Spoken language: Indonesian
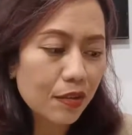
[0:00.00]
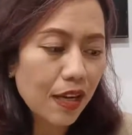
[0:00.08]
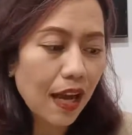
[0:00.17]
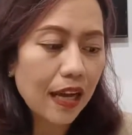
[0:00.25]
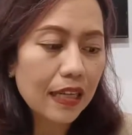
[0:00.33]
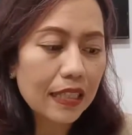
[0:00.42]

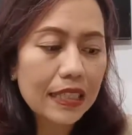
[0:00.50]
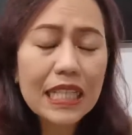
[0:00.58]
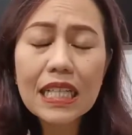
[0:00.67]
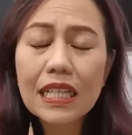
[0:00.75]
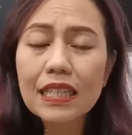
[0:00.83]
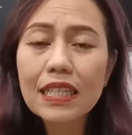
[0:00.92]
Nah,
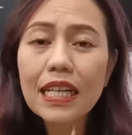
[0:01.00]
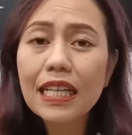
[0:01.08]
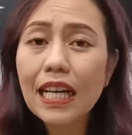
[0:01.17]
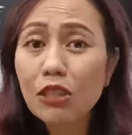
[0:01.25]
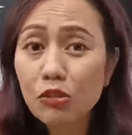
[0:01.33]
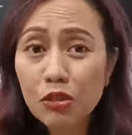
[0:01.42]
ini dari
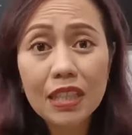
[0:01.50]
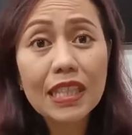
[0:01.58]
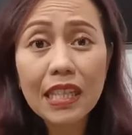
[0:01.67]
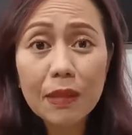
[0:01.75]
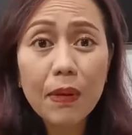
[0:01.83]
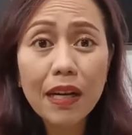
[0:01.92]
kasus ini
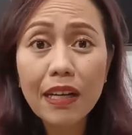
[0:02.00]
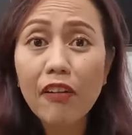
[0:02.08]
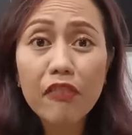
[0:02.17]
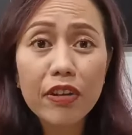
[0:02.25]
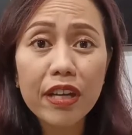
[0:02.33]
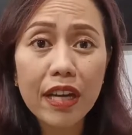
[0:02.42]
nih Bang yang
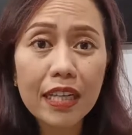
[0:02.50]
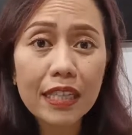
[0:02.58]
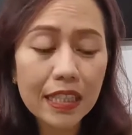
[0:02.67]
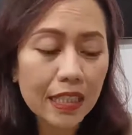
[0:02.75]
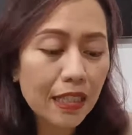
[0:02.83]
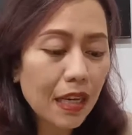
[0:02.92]
viral
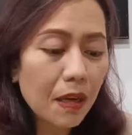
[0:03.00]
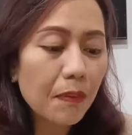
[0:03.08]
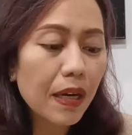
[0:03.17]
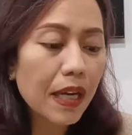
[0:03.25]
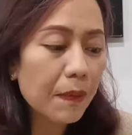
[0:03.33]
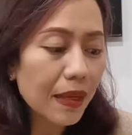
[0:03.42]
ini,
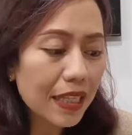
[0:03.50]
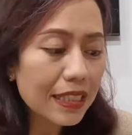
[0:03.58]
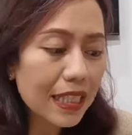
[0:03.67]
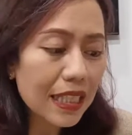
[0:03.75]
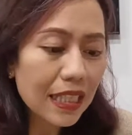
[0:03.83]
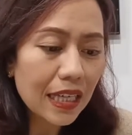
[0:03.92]
bagaimana
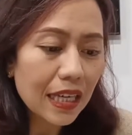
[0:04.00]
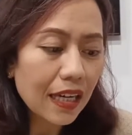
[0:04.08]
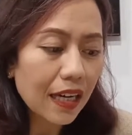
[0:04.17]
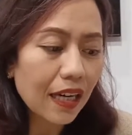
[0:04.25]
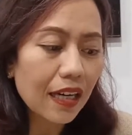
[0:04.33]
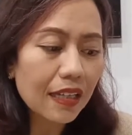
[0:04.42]
sih
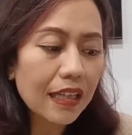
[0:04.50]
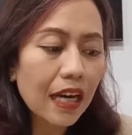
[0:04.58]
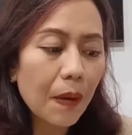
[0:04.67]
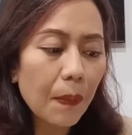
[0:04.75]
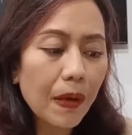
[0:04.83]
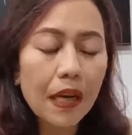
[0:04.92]
uh,
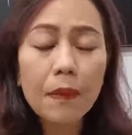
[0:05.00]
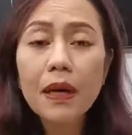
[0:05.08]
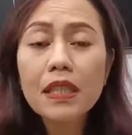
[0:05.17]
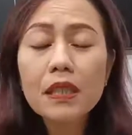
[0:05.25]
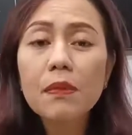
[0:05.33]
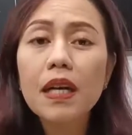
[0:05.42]
tanggapan
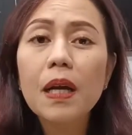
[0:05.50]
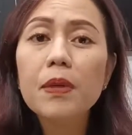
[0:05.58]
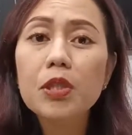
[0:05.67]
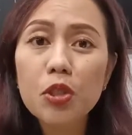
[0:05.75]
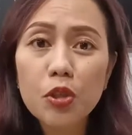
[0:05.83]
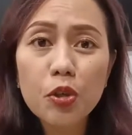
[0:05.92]
Abang sebagai
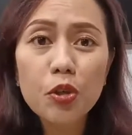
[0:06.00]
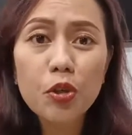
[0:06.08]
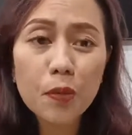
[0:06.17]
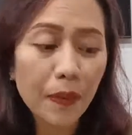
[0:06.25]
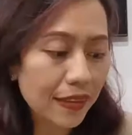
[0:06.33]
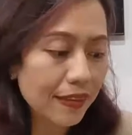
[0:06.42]
penyuluh
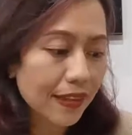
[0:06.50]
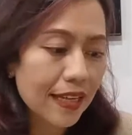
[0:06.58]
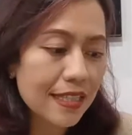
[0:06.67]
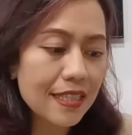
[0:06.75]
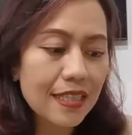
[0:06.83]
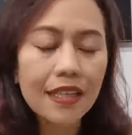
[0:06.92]
hukum
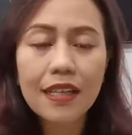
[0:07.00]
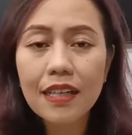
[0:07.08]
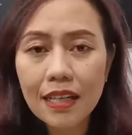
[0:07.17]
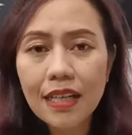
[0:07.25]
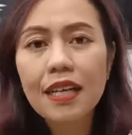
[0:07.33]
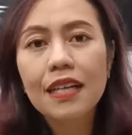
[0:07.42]
atas
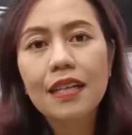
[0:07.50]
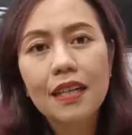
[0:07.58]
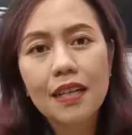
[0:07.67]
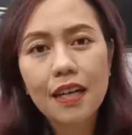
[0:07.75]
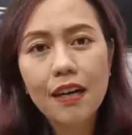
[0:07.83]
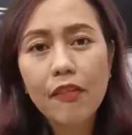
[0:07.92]

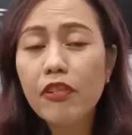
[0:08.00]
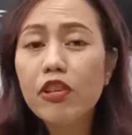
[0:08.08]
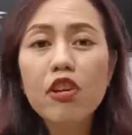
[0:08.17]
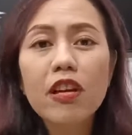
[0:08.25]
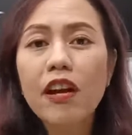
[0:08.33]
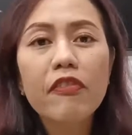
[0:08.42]
uh,
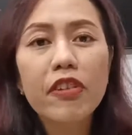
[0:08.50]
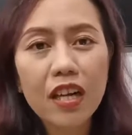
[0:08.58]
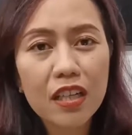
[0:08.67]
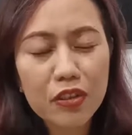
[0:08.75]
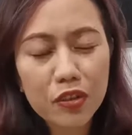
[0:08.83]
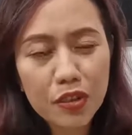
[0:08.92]
video yang
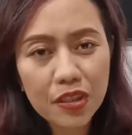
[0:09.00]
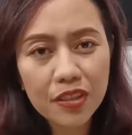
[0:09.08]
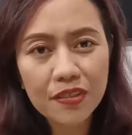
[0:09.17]
viral itu?